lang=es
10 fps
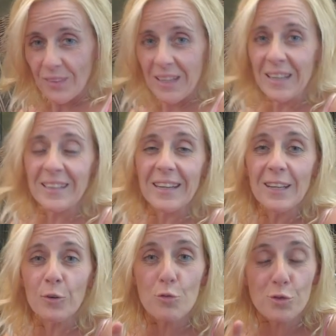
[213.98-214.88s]
El que
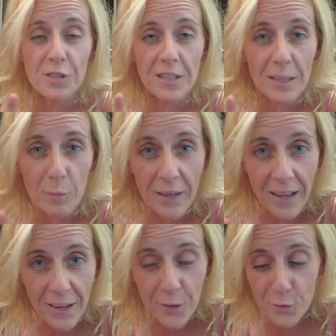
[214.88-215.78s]
le guste el
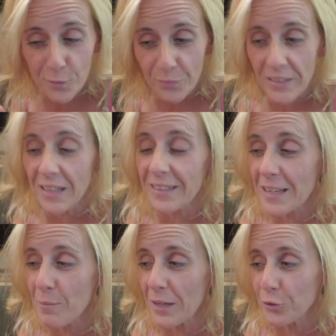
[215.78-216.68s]
verano y el
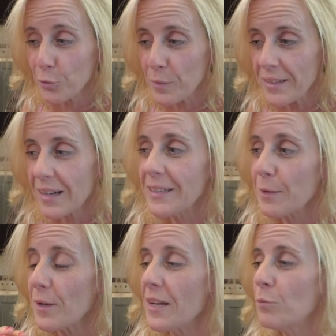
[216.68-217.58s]
clima tropical, que
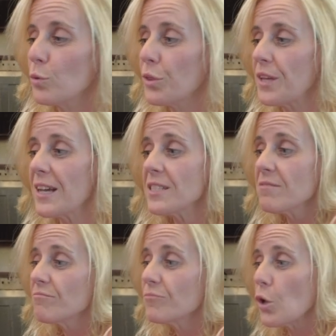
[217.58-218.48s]
vaya a Murcia. Es
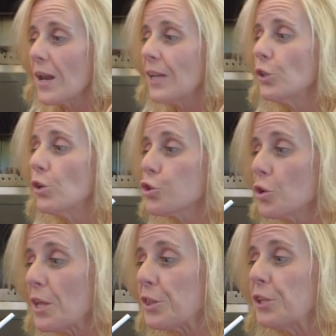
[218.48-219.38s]
todo el año
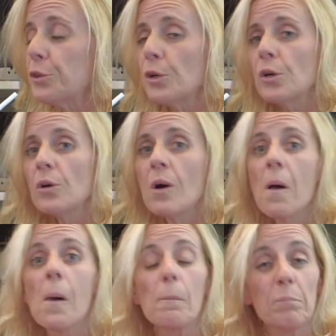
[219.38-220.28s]
solecito.
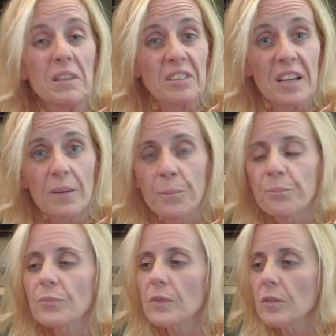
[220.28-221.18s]
Pero de verdad,
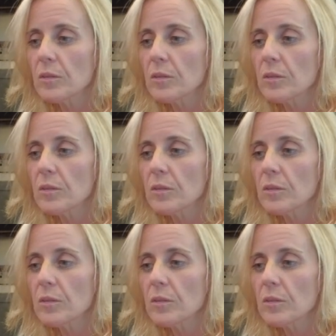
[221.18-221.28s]
¿no? Que, o